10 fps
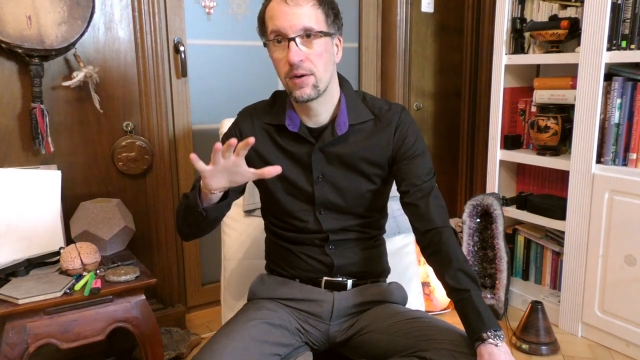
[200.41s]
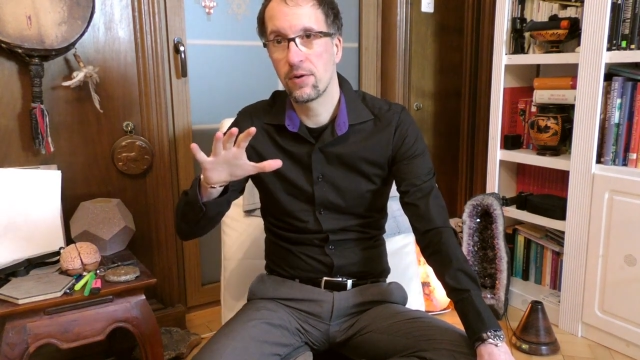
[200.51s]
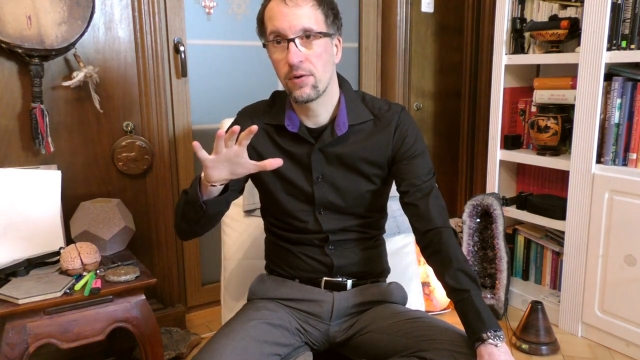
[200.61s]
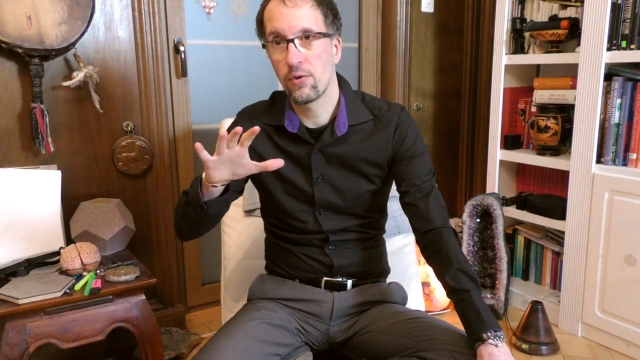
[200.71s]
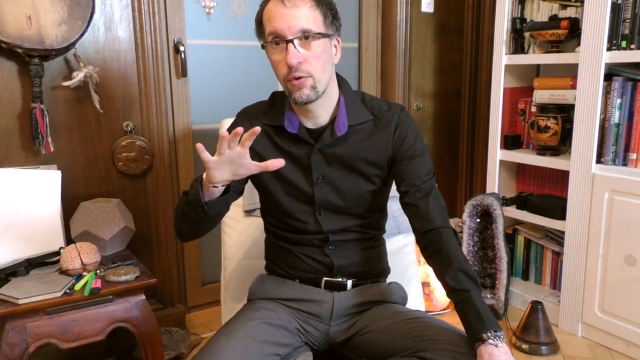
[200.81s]
äh,
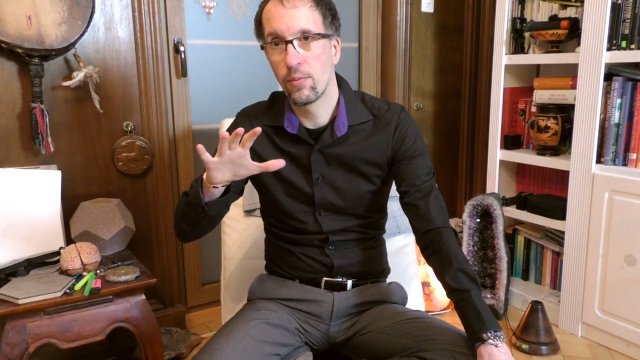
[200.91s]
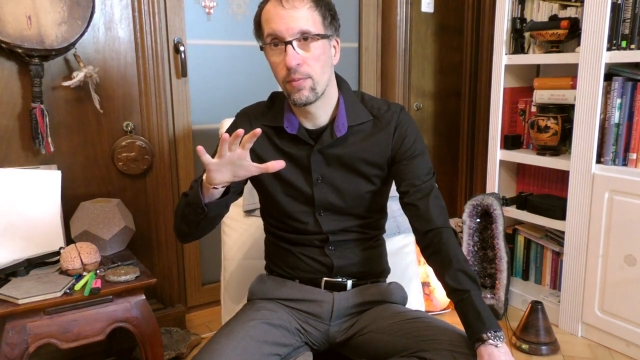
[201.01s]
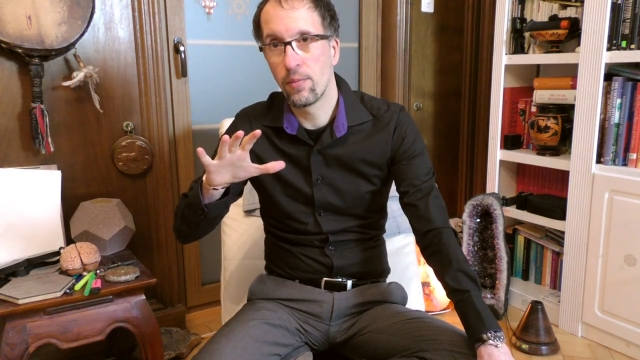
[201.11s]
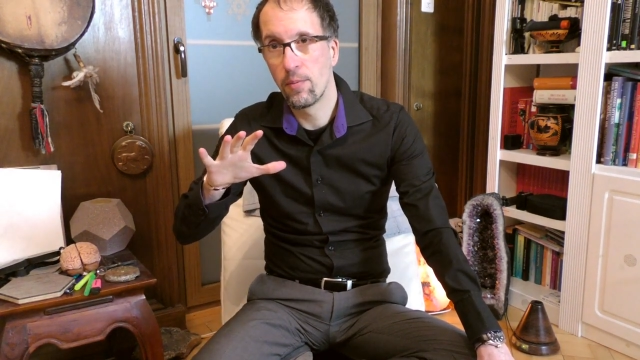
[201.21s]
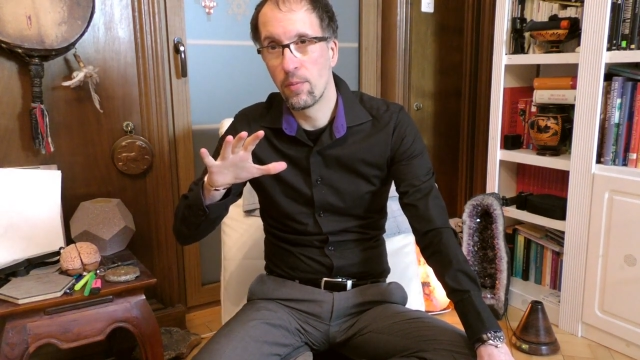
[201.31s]

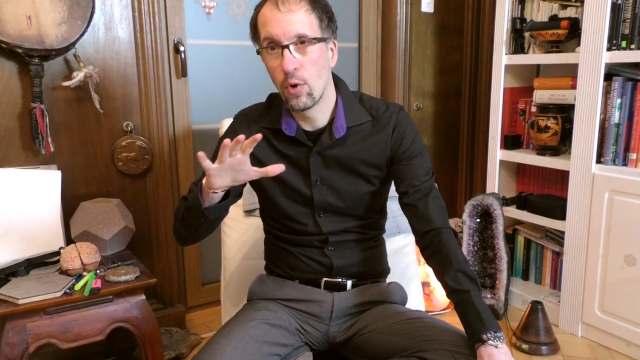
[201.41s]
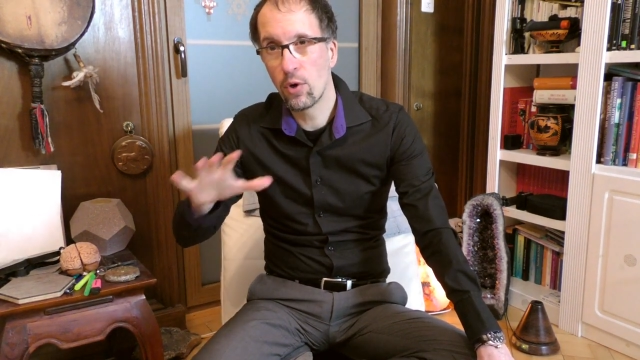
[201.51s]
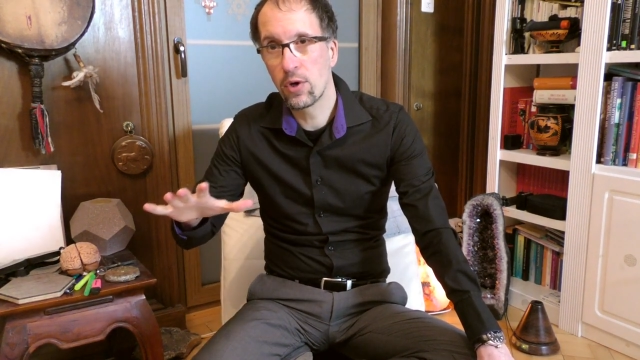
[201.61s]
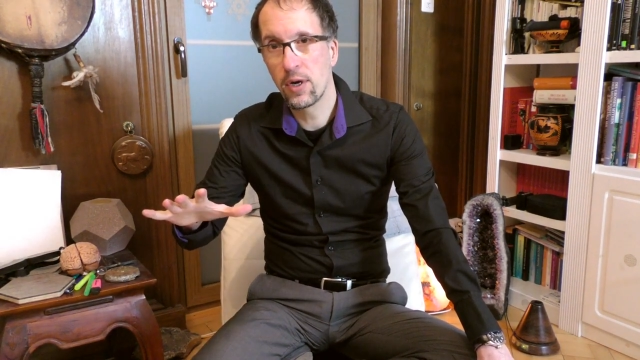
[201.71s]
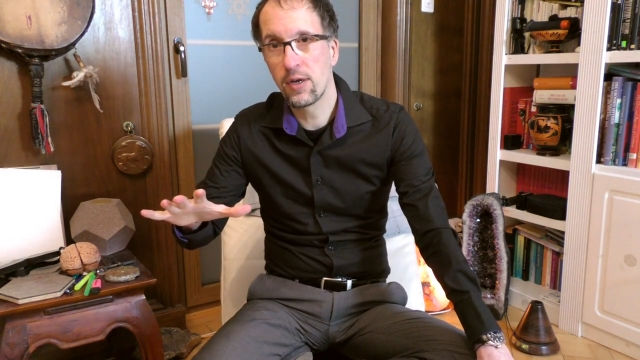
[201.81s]
um
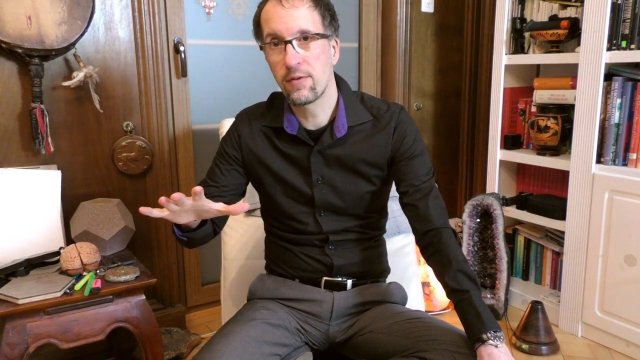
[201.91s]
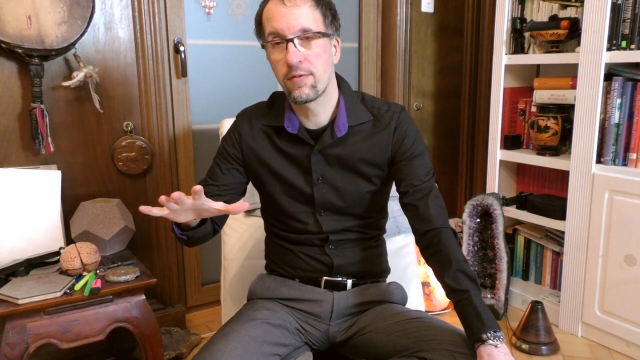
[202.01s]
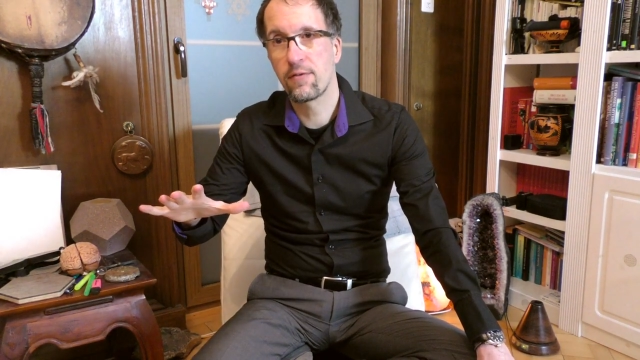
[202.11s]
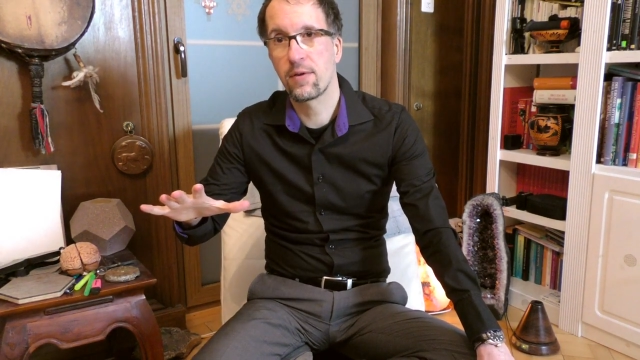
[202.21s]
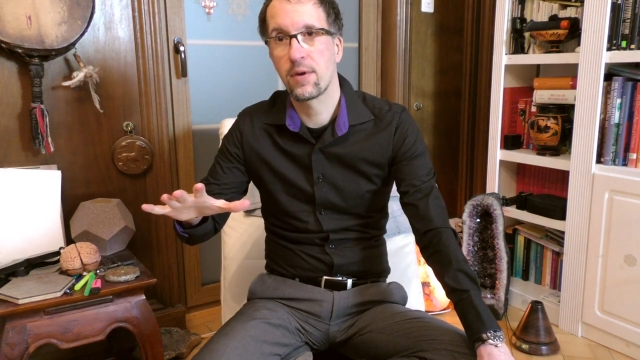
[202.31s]

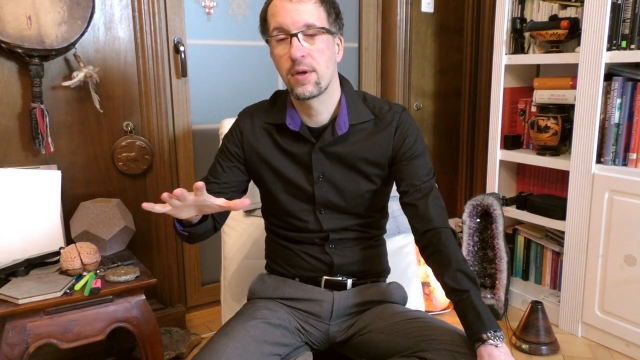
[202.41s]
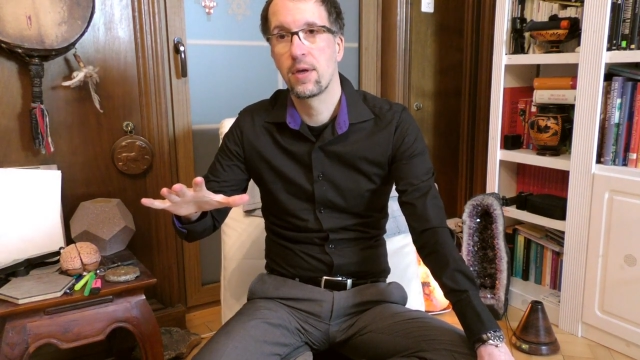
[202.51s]
möglichst,